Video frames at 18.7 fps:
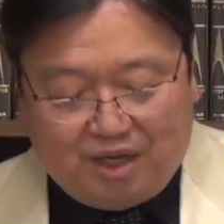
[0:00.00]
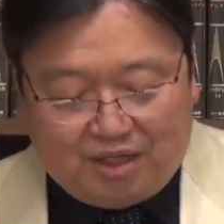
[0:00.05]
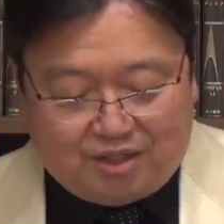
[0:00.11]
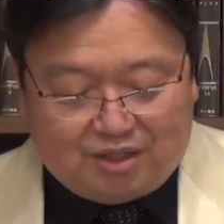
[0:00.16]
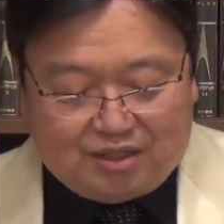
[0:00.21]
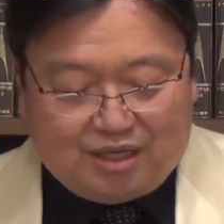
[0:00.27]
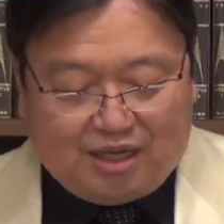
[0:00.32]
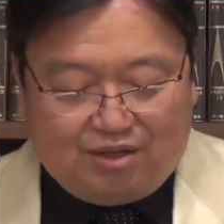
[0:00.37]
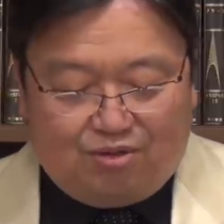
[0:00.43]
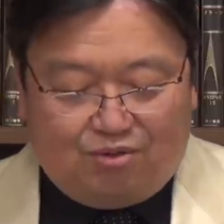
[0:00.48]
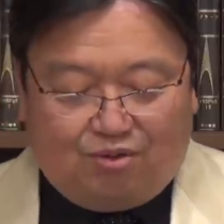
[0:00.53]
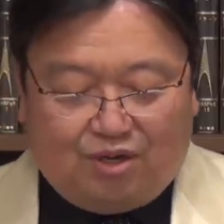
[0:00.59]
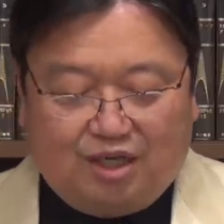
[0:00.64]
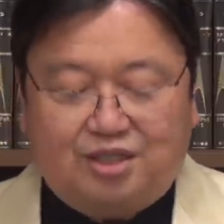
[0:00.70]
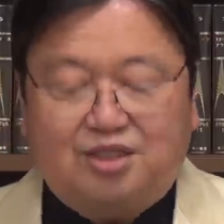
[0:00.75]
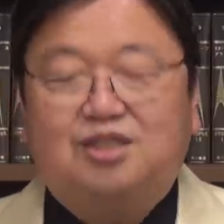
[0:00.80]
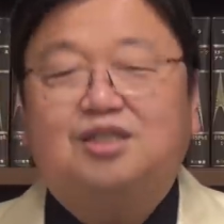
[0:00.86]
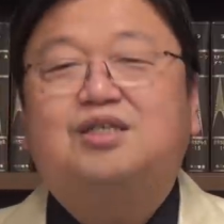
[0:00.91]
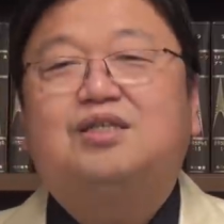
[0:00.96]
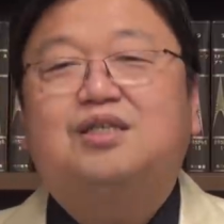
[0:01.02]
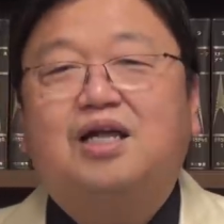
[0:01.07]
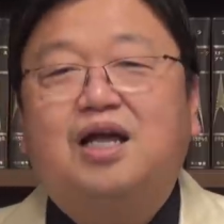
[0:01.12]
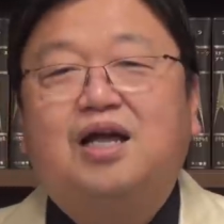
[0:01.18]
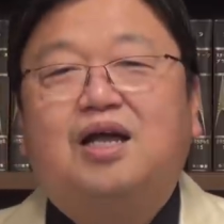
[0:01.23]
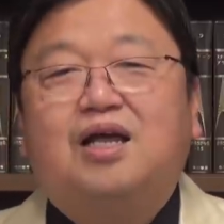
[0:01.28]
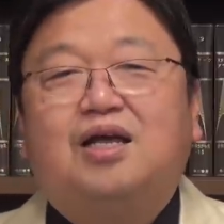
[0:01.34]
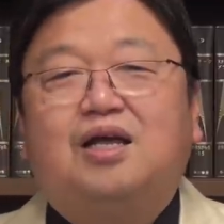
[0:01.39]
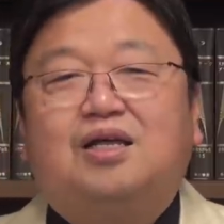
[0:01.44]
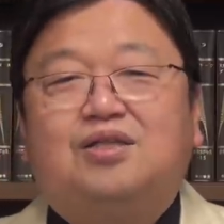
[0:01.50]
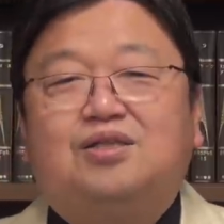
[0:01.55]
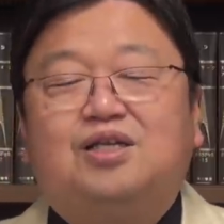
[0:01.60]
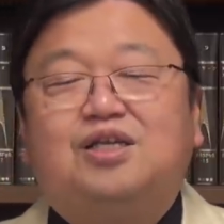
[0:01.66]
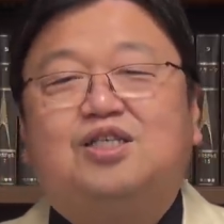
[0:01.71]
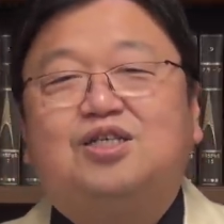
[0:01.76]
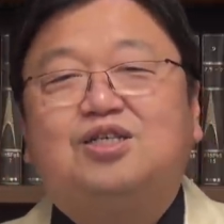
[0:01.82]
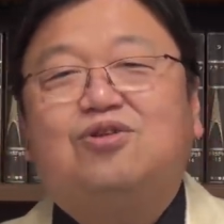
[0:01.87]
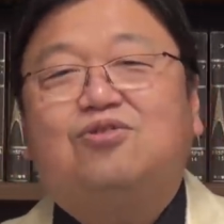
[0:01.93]
明治天皇が死んで、
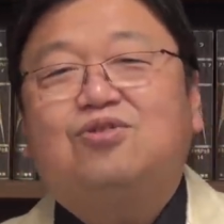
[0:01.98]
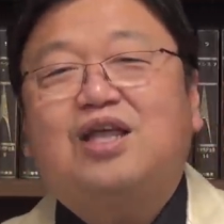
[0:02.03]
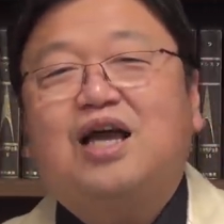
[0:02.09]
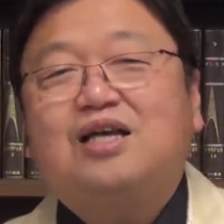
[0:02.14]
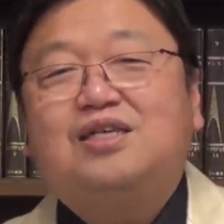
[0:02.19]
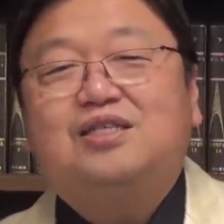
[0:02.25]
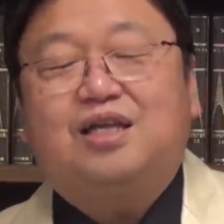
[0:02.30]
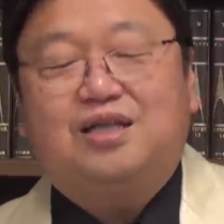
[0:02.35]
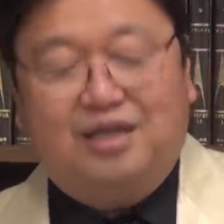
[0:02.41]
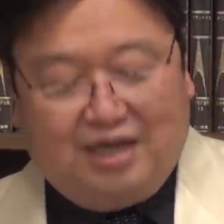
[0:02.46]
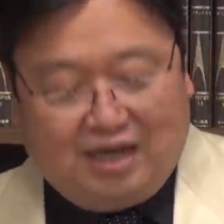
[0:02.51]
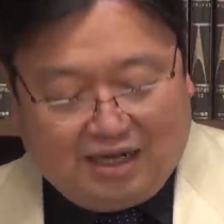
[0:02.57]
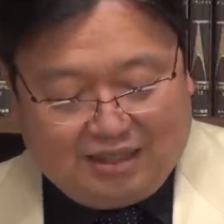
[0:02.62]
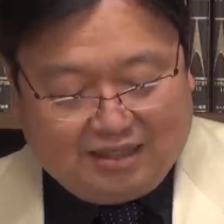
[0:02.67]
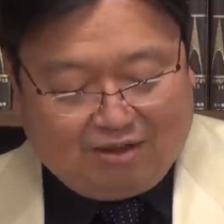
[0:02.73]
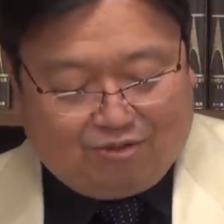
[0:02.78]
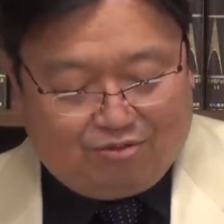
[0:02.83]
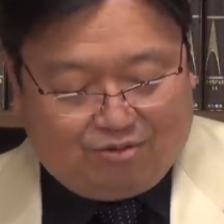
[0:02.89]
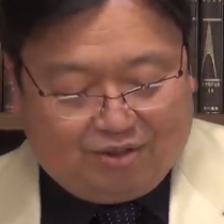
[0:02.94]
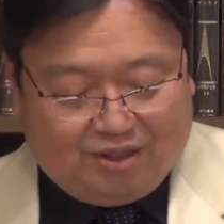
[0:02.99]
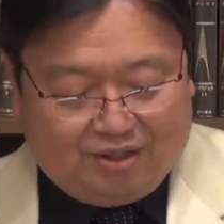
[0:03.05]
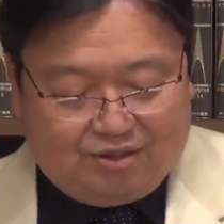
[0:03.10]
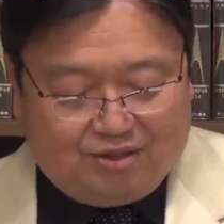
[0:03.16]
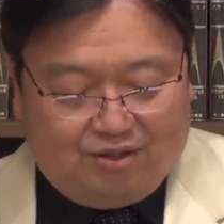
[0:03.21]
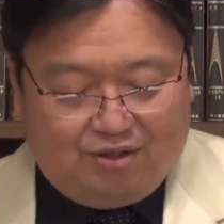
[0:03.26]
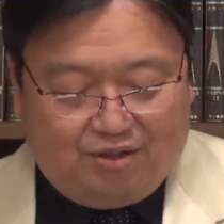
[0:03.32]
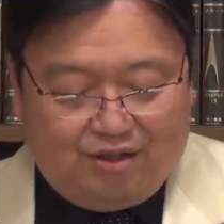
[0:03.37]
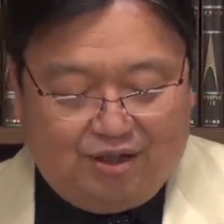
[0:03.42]
日露大戦に勝ったことなんですよ。